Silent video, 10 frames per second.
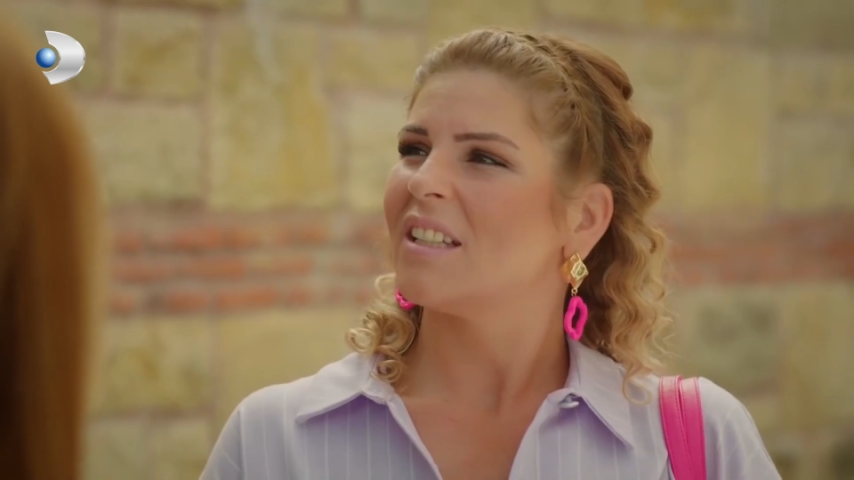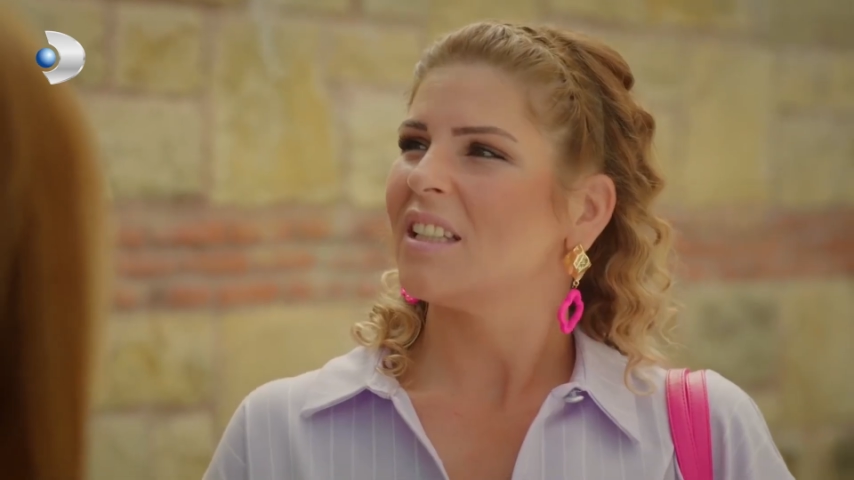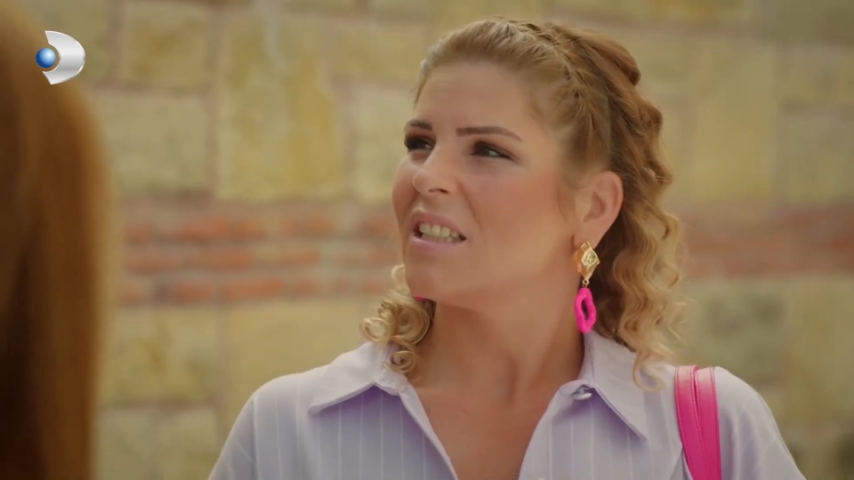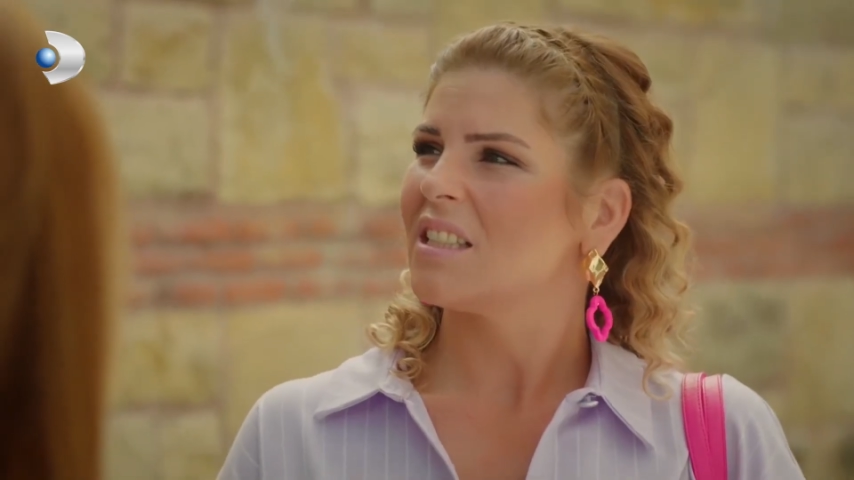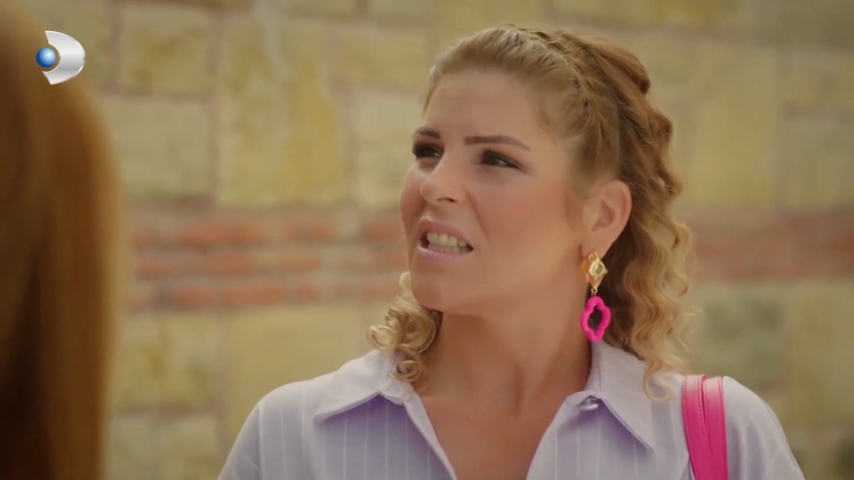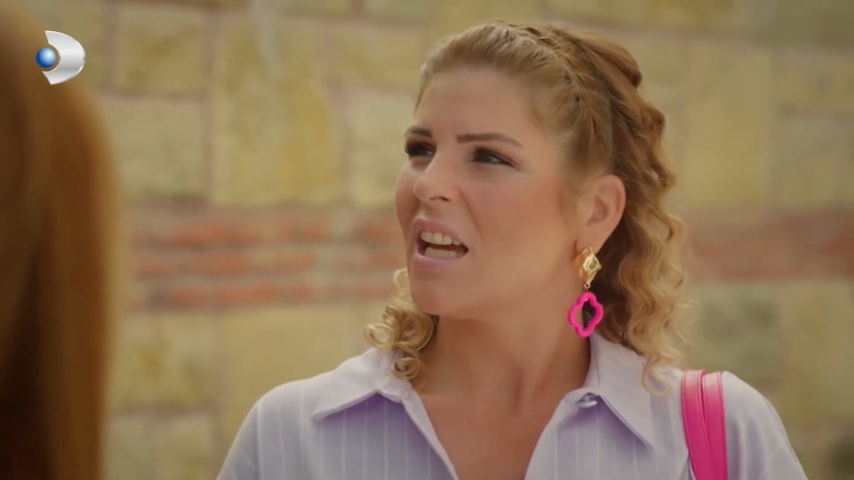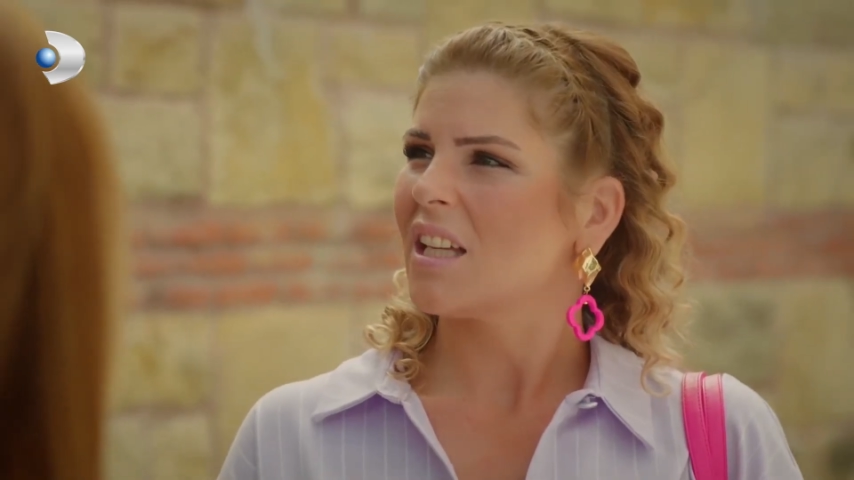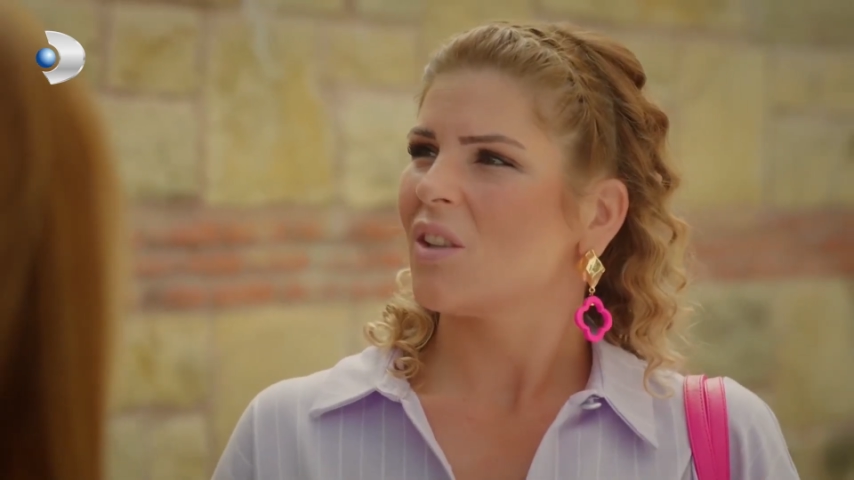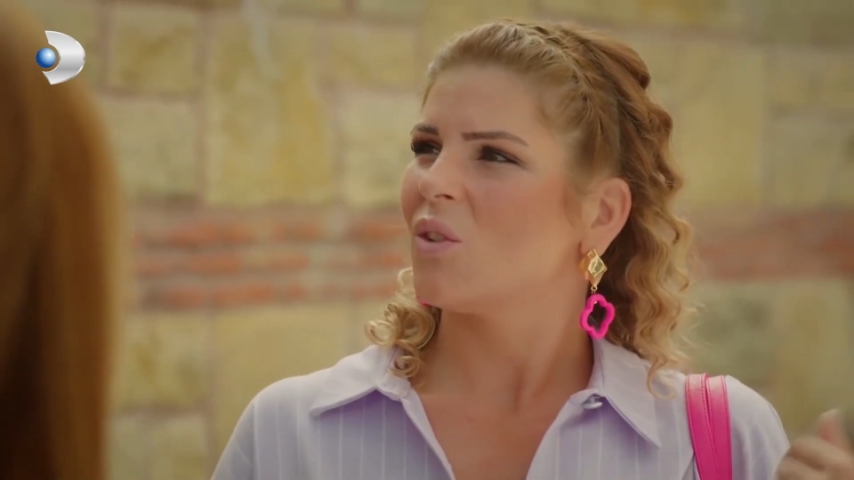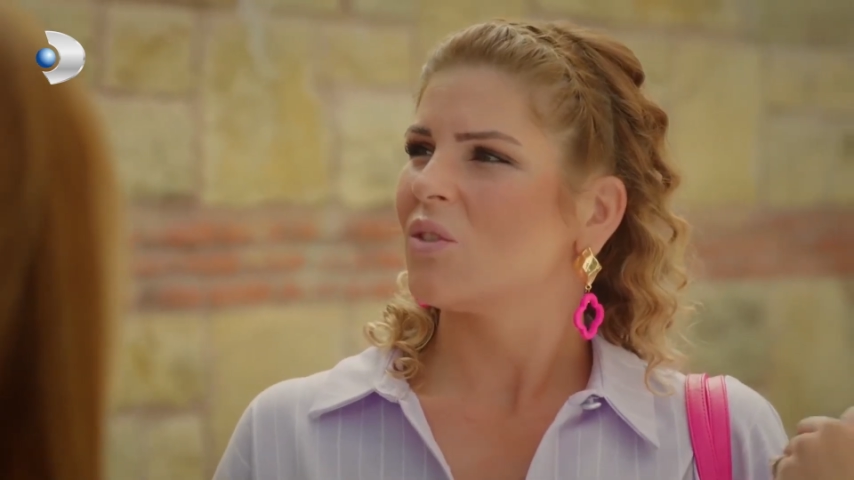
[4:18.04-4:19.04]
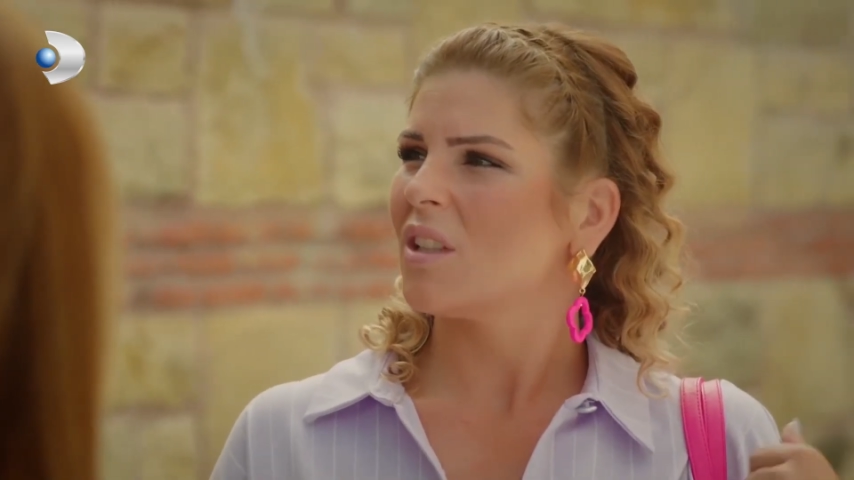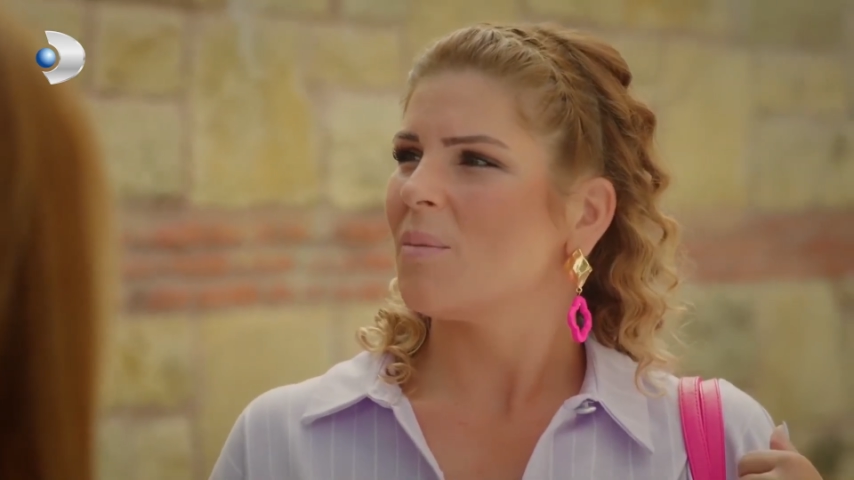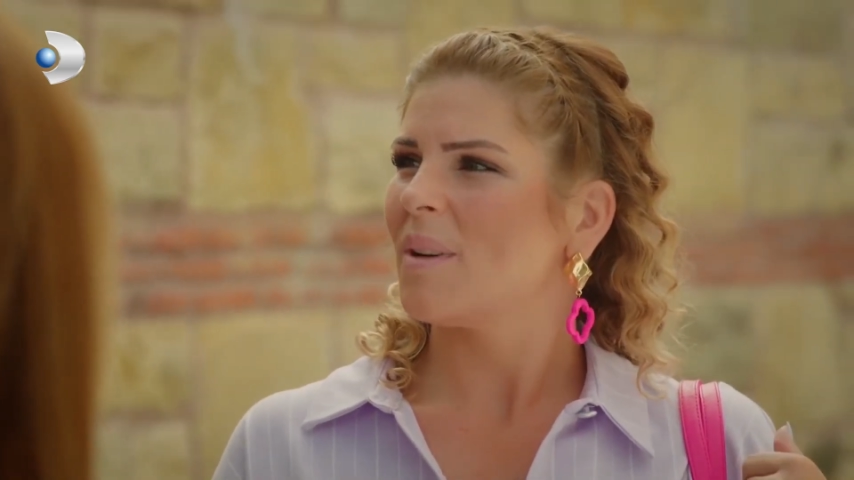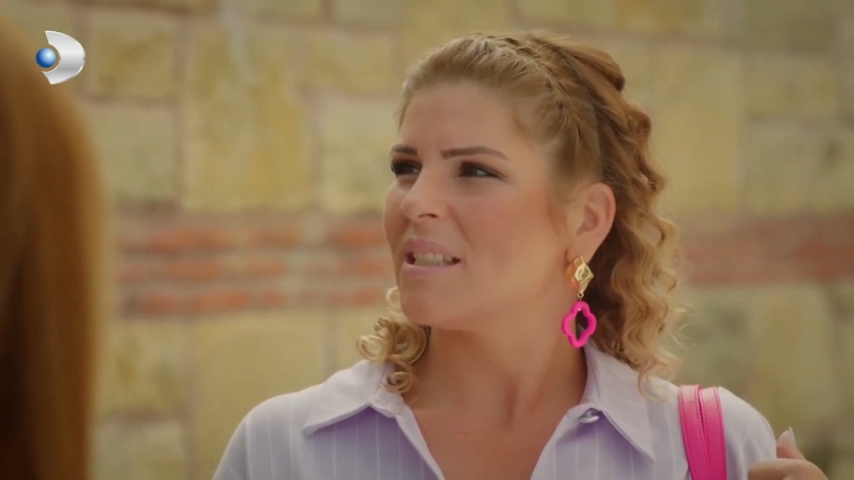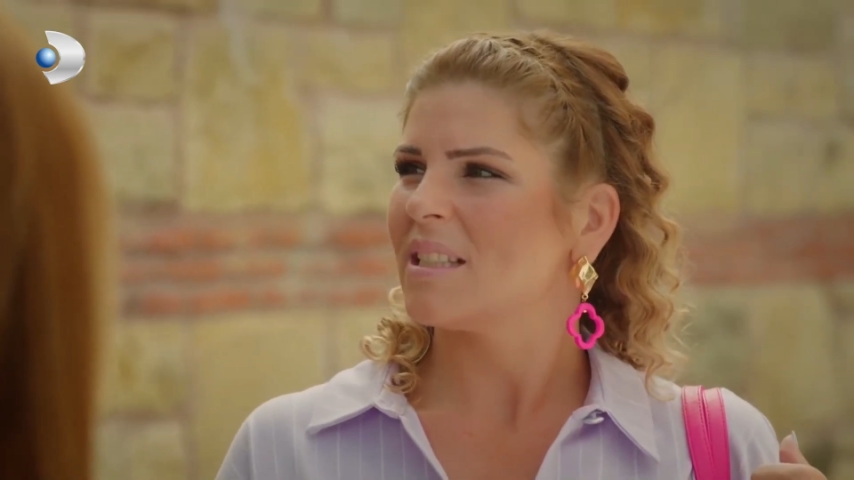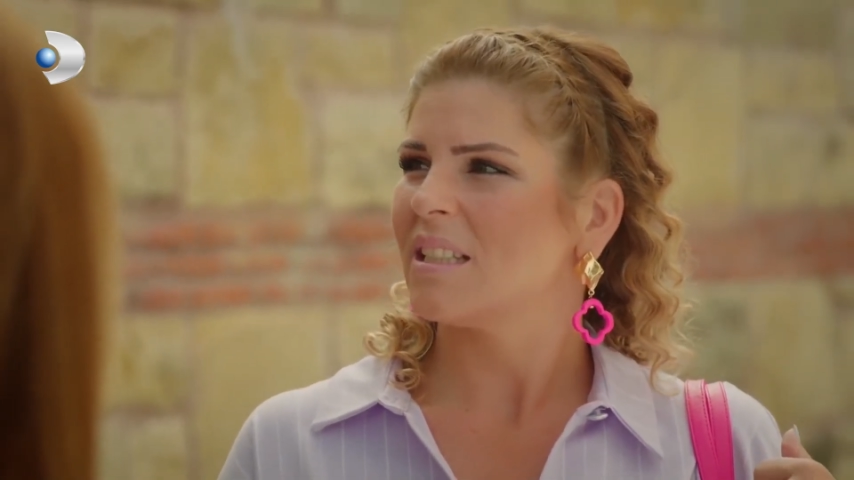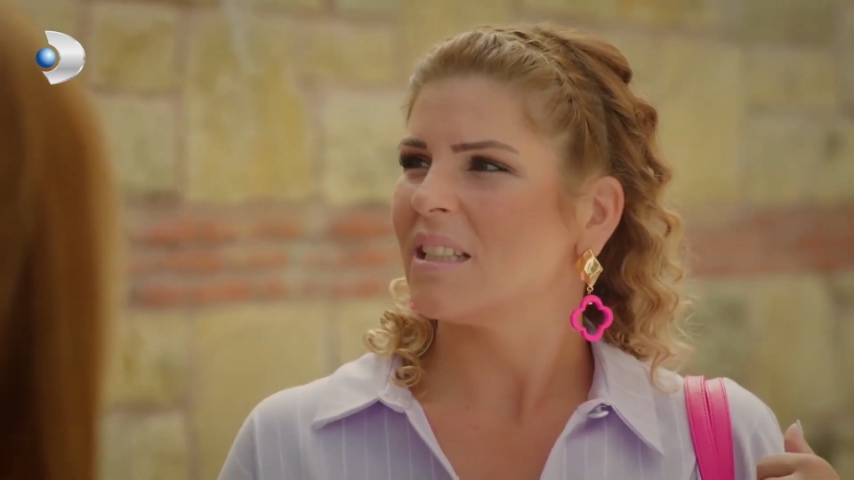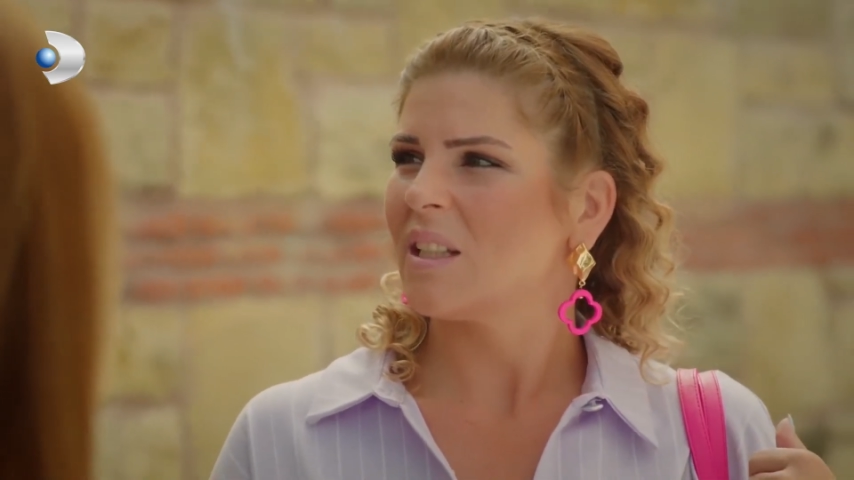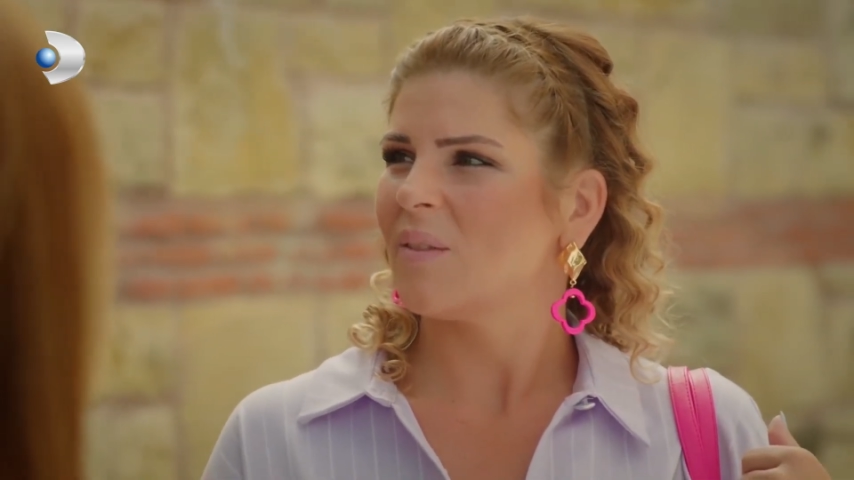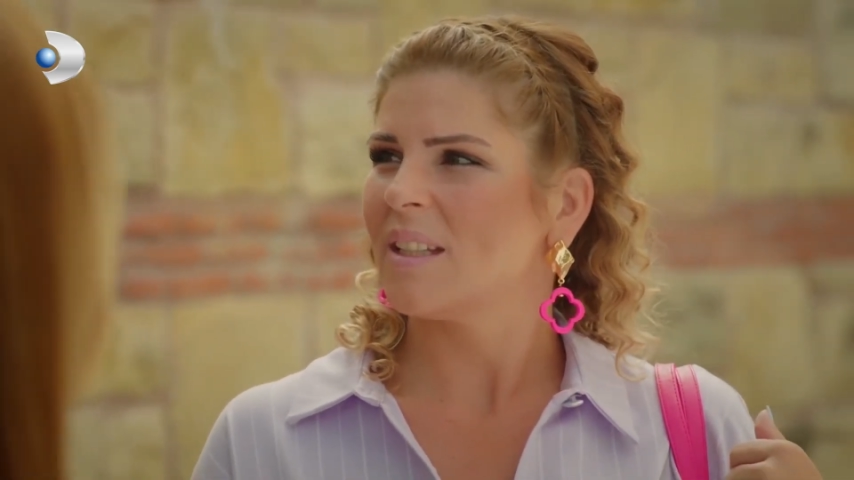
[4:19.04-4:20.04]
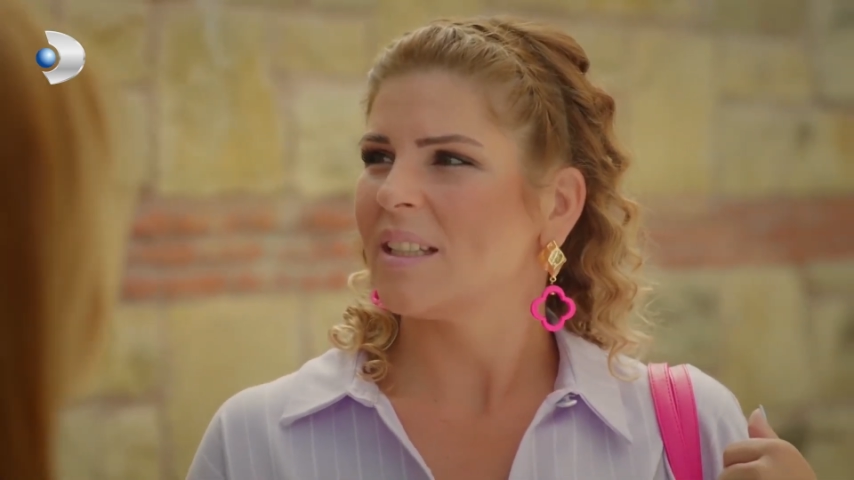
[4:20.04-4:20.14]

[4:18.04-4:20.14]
fakir yalısı derken ondan bahsettin